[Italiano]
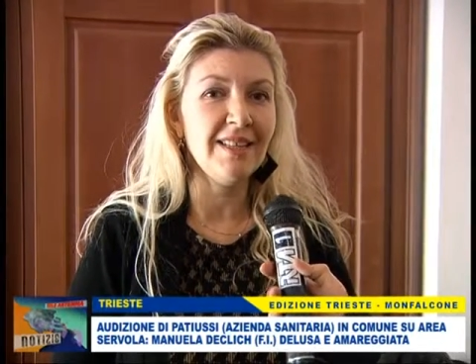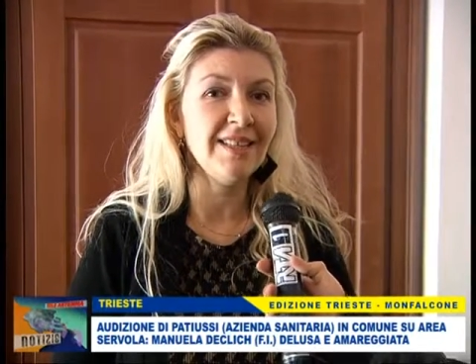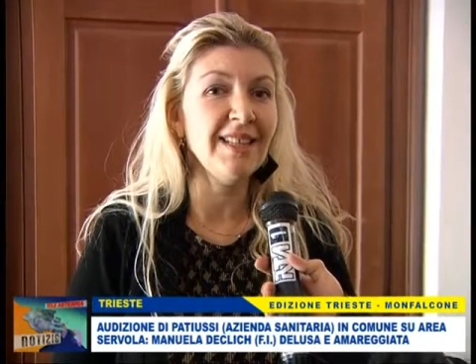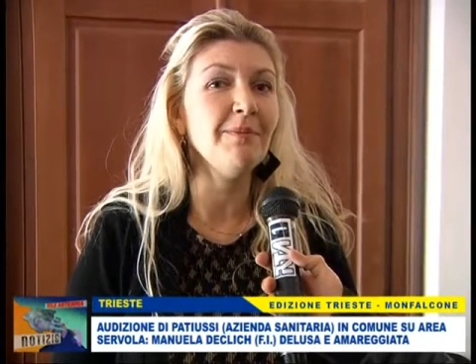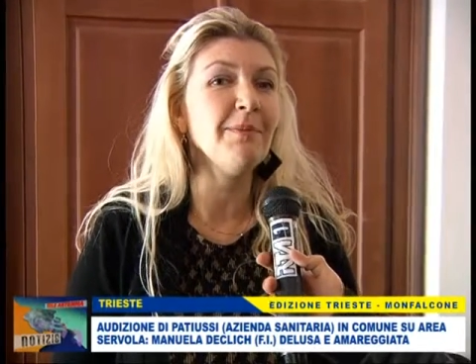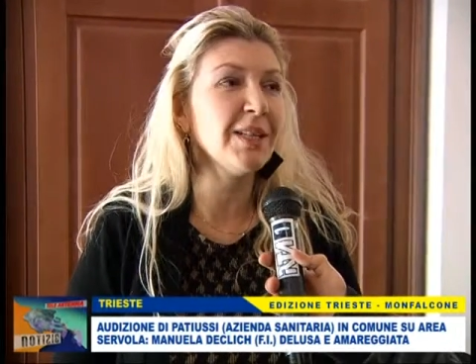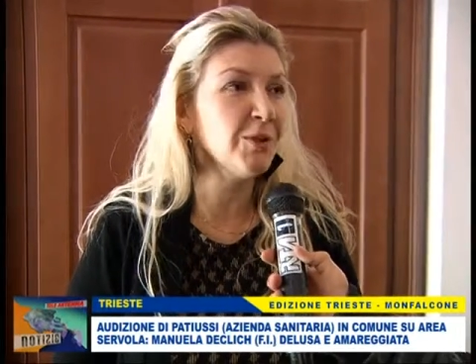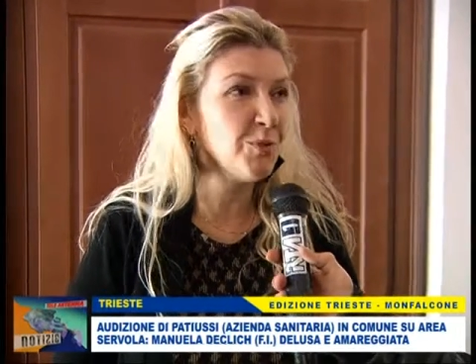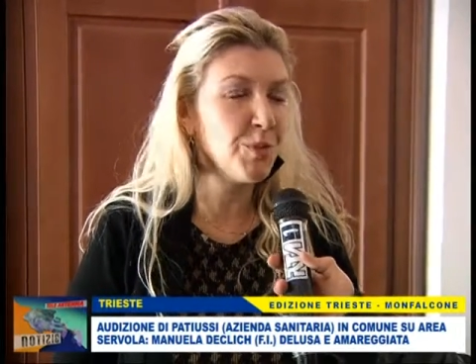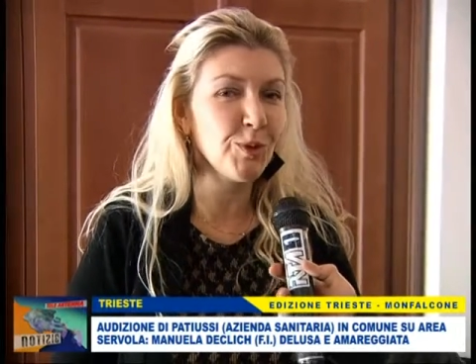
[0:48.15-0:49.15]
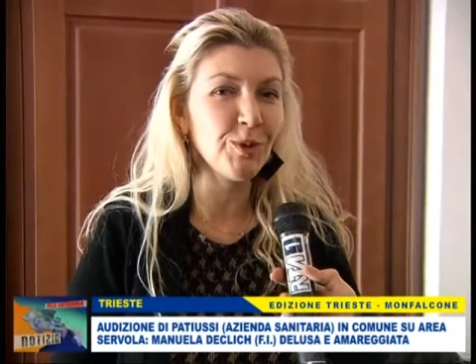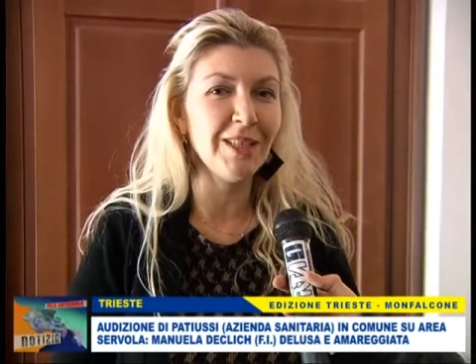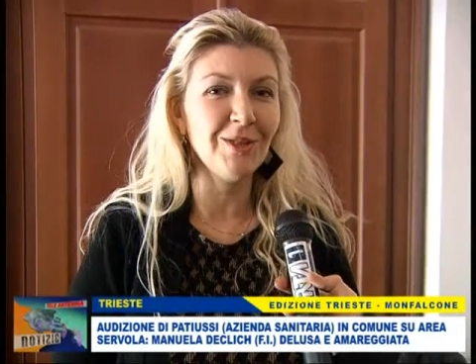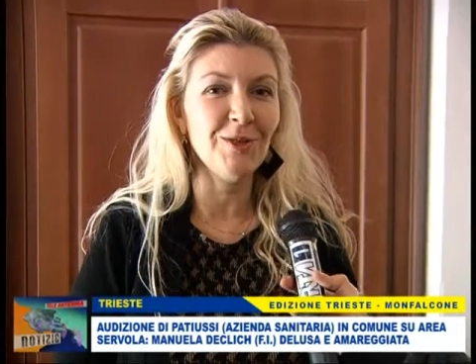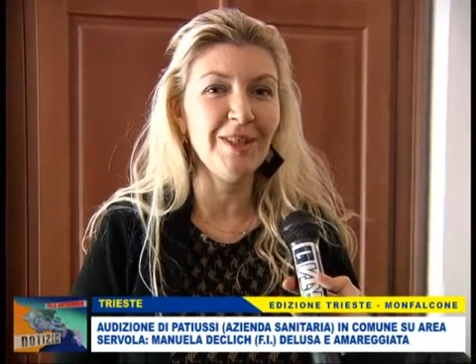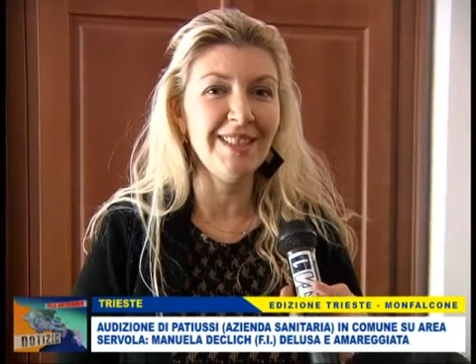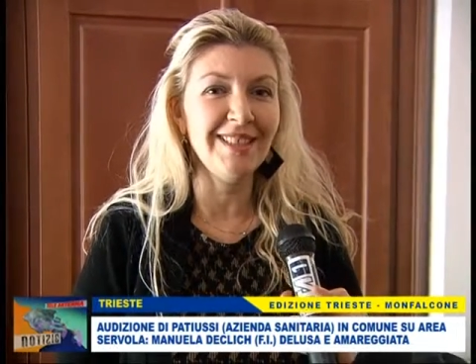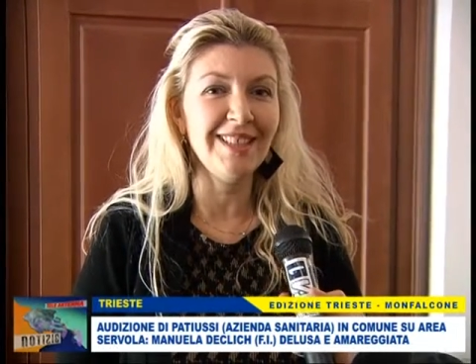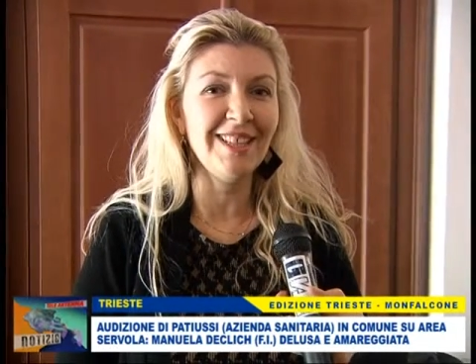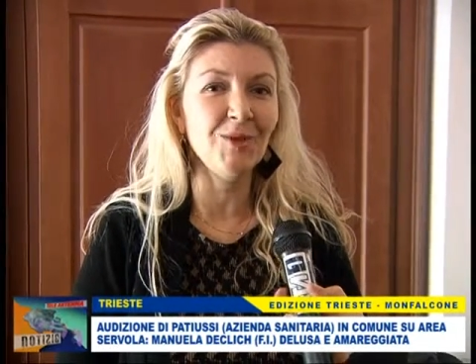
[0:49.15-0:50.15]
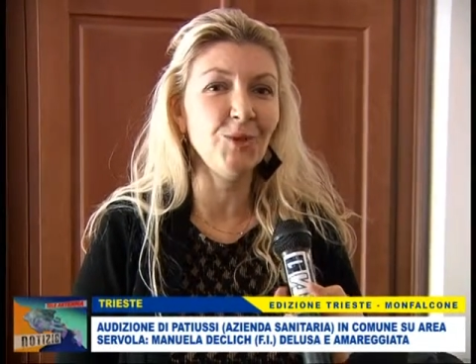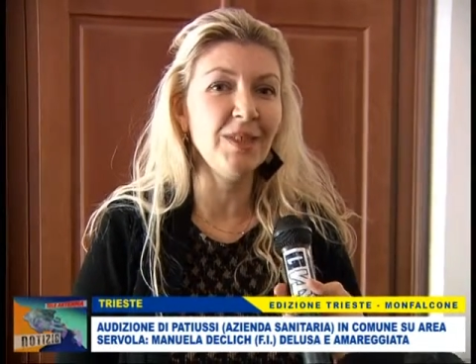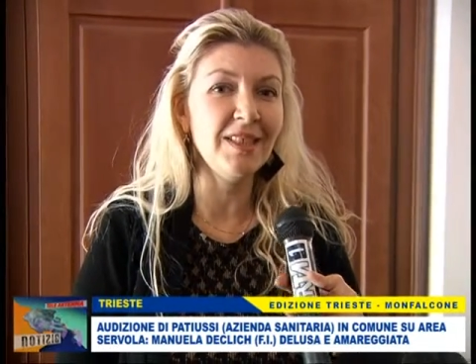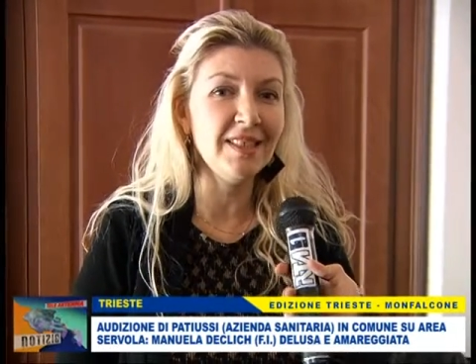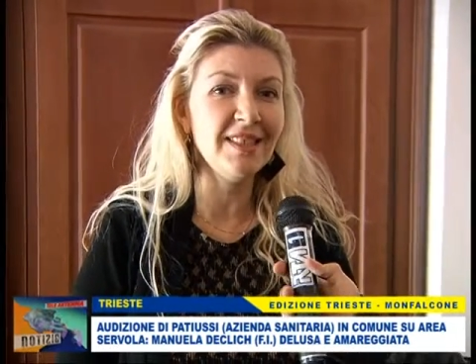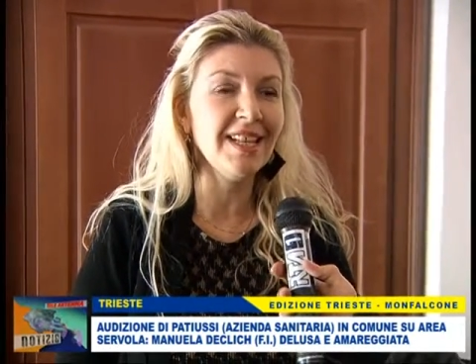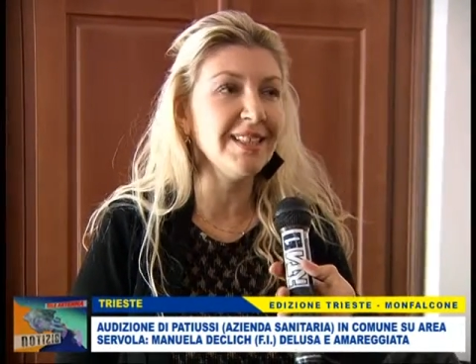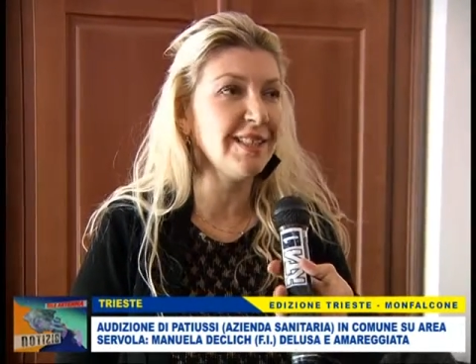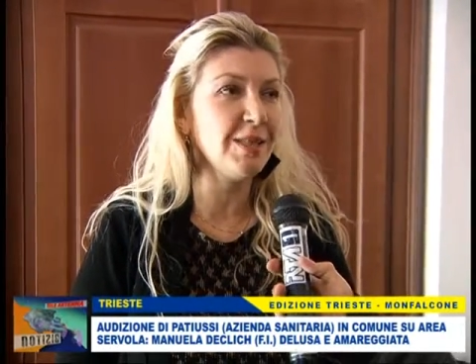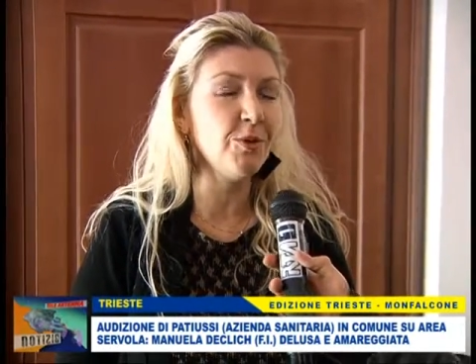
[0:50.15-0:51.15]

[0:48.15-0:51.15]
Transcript: sembra non possano essere utilizzate,